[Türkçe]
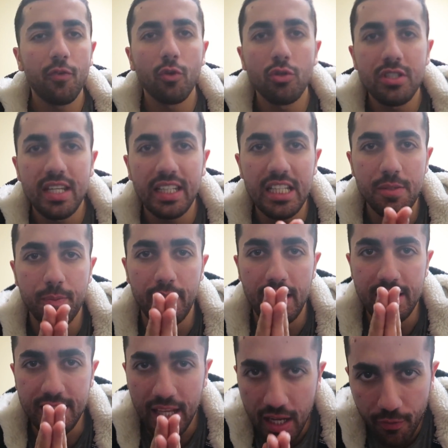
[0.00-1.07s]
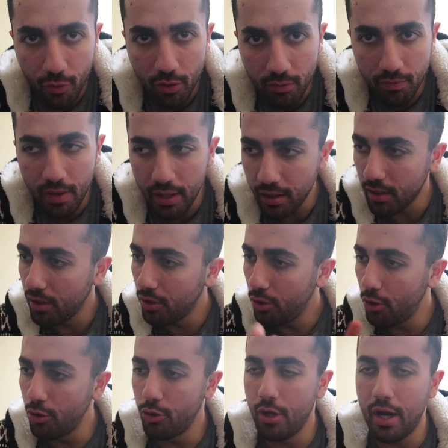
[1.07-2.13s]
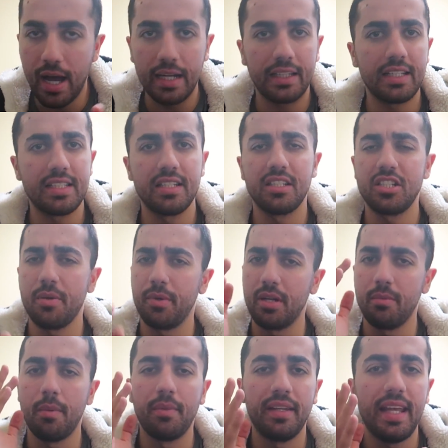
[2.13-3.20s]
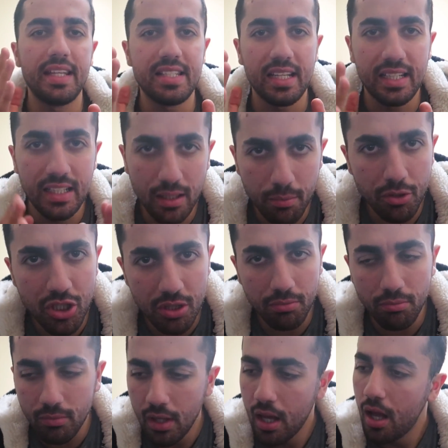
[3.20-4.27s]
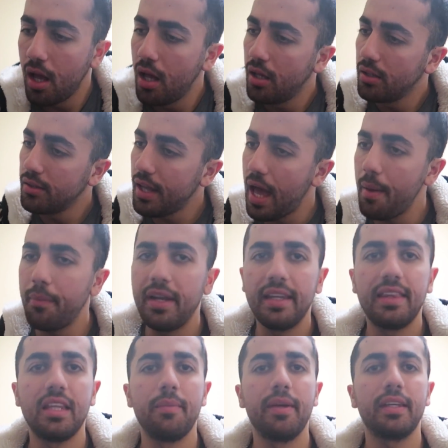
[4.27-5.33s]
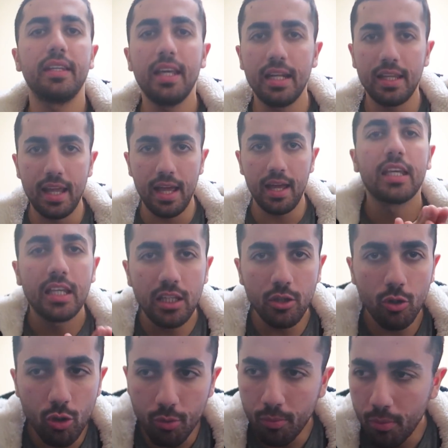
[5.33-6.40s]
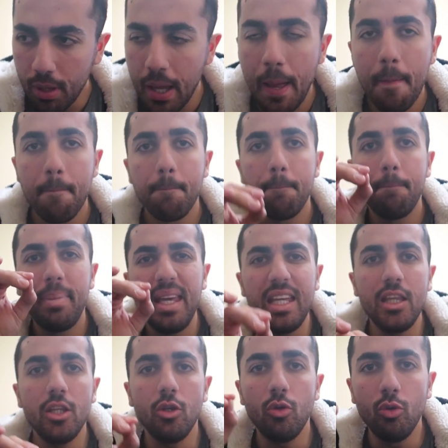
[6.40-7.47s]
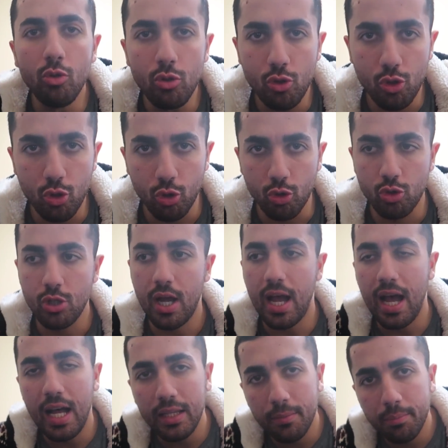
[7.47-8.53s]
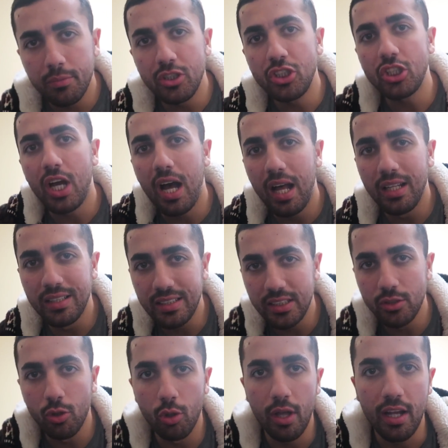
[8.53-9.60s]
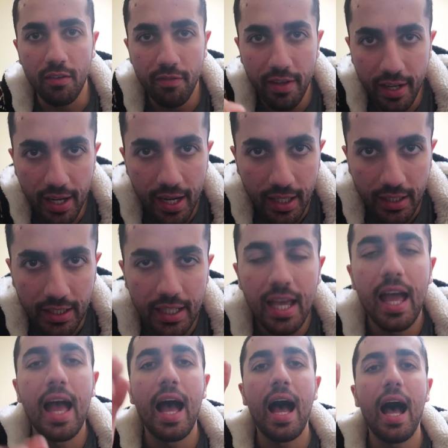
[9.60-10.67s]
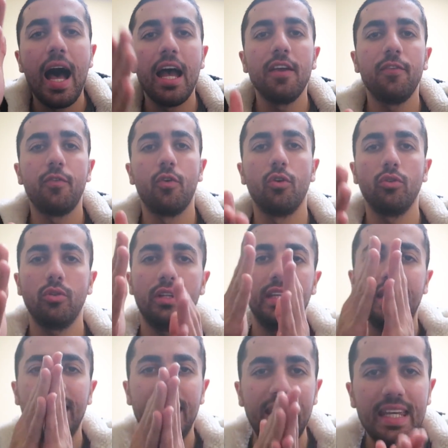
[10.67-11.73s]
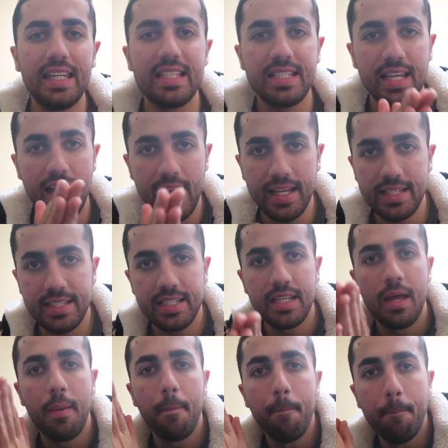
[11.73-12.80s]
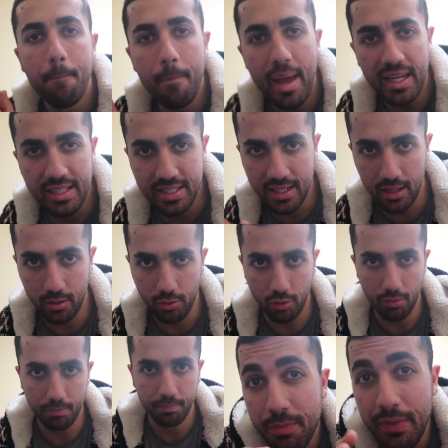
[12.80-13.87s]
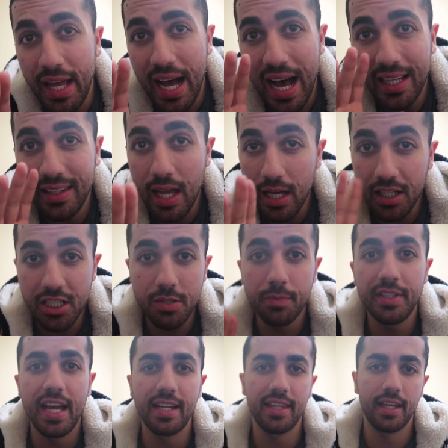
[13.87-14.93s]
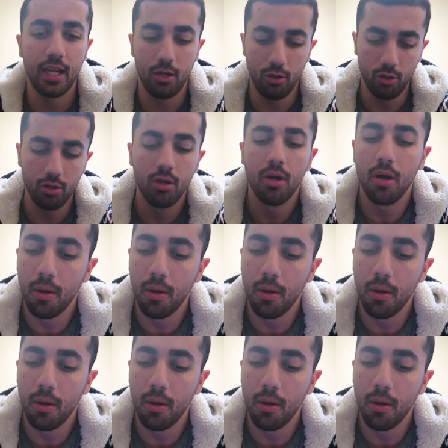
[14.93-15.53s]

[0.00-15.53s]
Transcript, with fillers: iPhone 8 Plus telefonum var. Önünü arkasını camını mamı neyse kırmışım. Tamir ettirmek yerine gidiyorum 1366 dolar vererek iPhone XS Max alıyorum. Şimdi hata kısmı nerede geliyor?